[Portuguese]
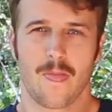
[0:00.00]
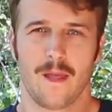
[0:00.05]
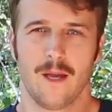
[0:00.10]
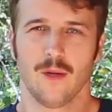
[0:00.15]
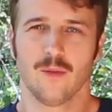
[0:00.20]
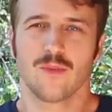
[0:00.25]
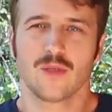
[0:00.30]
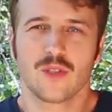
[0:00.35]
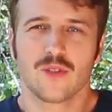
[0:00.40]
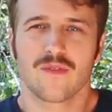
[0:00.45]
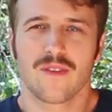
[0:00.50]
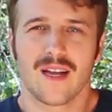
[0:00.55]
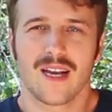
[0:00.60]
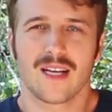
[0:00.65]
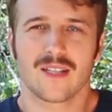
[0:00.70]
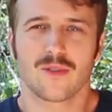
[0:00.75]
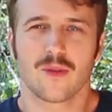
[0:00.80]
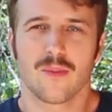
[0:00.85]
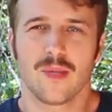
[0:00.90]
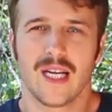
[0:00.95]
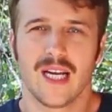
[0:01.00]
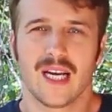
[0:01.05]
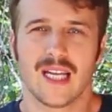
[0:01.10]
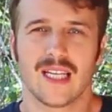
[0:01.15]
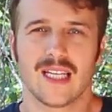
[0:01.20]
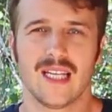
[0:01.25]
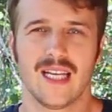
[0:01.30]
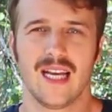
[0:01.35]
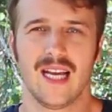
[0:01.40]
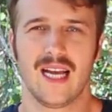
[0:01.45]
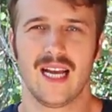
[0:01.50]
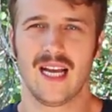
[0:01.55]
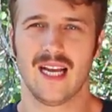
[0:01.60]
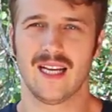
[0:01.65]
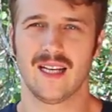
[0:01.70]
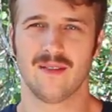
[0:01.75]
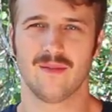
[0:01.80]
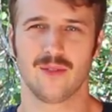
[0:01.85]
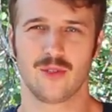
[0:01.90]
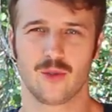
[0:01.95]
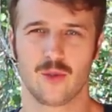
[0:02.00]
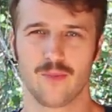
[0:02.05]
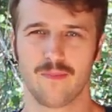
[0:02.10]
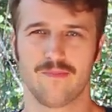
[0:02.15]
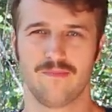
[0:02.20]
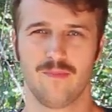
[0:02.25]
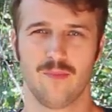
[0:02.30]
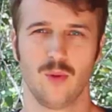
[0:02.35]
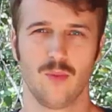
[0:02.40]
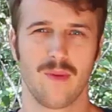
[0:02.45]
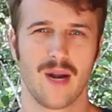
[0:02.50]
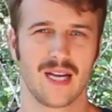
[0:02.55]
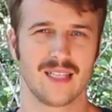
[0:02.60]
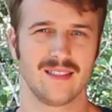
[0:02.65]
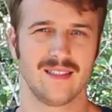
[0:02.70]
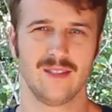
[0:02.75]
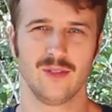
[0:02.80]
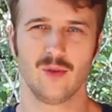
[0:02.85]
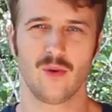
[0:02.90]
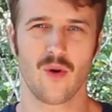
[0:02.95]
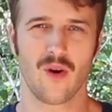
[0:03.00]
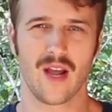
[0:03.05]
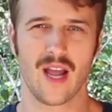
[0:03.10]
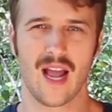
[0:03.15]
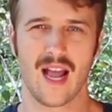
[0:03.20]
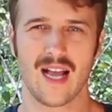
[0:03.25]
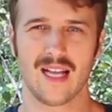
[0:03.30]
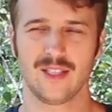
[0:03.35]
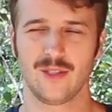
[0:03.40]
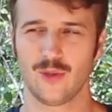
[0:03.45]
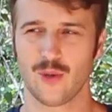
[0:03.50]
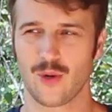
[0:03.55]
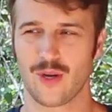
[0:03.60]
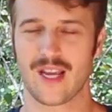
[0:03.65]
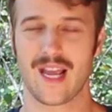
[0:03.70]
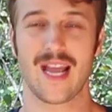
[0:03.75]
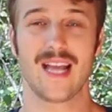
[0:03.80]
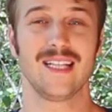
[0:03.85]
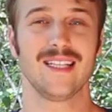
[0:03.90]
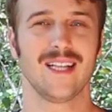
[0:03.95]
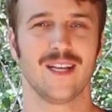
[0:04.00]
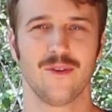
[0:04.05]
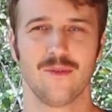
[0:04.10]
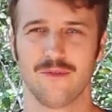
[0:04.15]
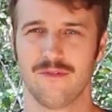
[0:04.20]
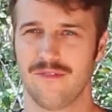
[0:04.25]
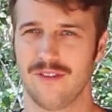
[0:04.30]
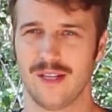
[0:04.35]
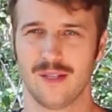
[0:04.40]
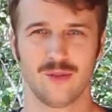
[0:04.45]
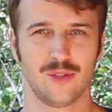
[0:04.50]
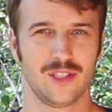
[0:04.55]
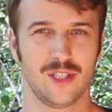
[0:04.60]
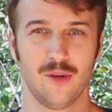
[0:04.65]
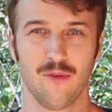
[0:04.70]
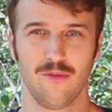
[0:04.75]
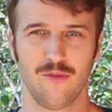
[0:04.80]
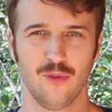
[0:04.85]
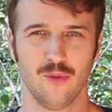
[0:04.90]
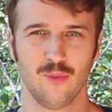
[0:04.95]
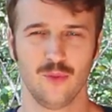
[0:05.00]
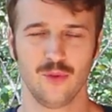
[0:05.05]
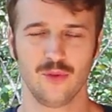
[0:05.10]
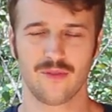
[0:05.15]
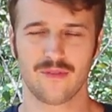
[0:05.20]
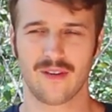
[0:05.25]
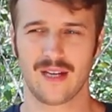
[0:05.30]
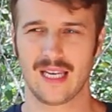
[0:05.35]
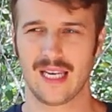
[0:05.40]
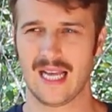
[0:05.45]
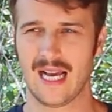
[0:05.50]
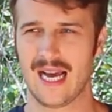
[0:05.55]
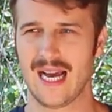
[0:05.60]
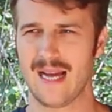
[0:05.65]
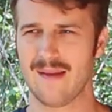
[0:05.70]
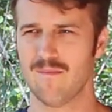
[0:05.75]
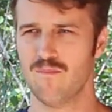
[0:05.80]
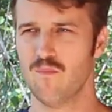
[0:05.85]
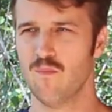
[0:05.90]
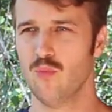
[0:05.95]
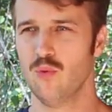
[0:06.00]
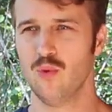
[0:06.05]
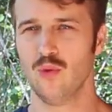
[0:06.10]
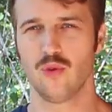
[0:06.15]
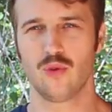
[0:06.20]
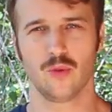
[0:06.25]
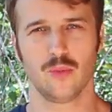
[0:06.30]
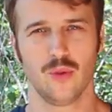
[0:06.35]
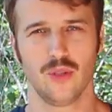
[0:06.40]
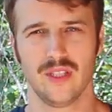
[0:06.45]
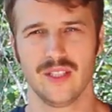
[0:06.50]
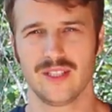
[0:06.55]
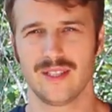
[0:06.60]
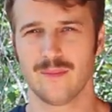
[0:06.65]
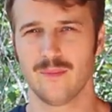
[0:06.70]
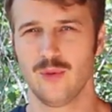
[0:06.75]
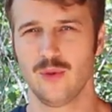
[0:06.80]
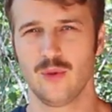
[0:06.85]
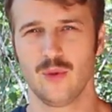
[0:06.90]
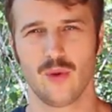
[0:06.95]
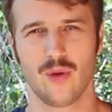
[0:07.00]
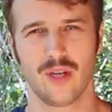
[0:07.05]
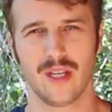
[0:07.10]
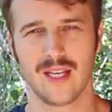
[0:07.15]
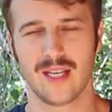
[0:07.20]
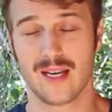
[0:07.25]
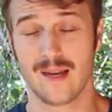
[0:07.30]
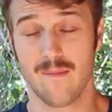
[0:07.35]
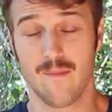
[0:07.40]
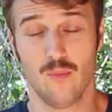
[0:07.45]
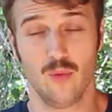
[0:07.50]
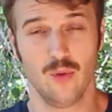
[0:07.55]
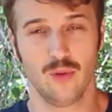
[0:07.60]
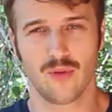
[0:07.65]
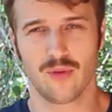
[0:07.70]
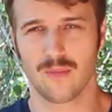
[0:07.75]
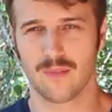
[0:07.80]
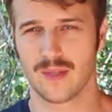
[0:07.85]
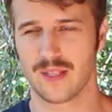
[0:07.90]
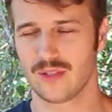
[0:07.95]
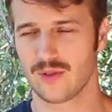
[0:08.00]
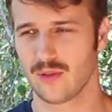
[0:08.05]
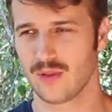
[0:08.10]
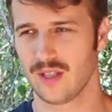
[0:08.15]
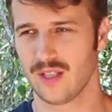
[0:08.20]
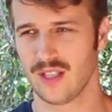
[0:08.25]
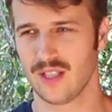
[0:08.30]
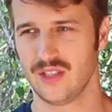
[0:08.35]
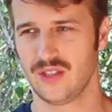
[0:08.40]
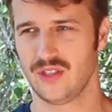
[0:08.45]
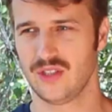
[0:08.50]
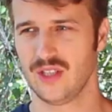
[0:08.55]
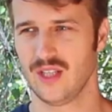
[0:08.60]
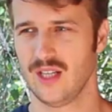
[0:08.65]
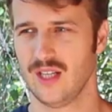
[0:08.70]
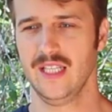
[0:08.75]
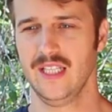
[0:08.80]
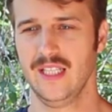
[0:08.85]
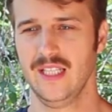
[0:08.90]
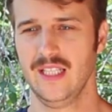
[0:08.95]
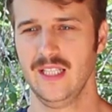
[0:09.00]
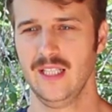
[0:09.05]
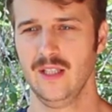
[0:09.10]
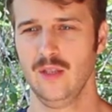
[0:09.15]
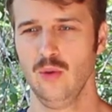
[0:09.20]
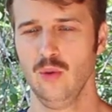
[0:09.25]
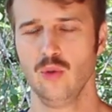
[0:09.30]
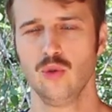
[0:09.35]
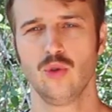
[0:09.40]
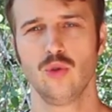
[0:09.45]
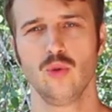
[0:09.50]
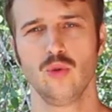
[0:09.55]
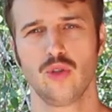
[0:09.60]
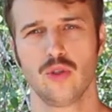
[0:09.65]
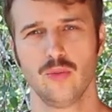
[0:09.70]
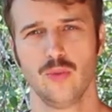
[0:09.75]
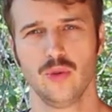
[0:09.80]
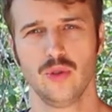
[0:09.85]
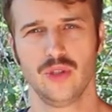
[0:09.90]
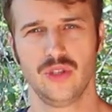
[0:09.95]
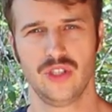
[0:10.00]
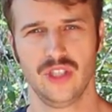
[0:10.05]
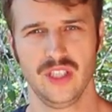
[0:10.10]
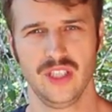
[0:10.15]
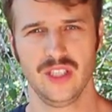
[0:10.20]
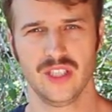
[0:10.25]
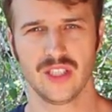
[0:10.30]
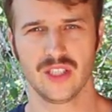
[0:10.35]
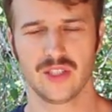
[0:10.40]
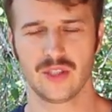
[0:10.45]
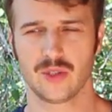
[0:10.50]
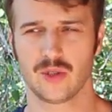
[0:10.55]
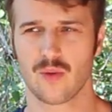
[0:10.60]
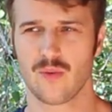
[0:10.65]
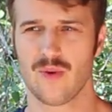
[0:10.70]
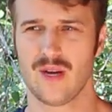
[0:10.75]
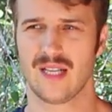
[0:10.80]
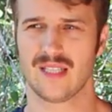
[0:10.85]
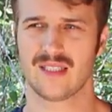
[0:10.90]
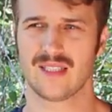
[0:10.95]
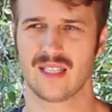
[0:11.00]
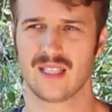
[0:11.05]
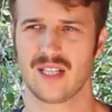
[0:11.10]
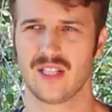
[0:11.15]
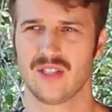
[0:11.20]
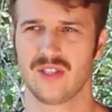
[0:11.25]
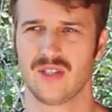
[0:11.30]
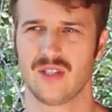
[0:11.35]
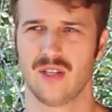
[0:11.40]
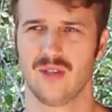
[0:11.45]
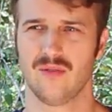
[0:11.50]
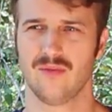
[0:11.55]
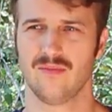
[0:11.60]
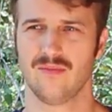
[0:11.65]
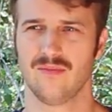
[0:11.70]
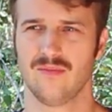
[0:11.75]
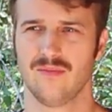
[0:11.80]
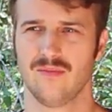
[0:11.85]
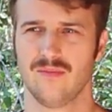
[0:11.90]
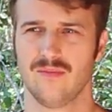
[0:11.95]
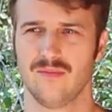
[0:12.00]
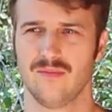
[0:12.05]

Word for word: eu não preciso falar sobre ela, né? o Brasil conhece, ou quem ainda não veio já ouviu muito falar, é muito bonita, é muito rica, é muito impressionante. E nos últimos dias, com essa questão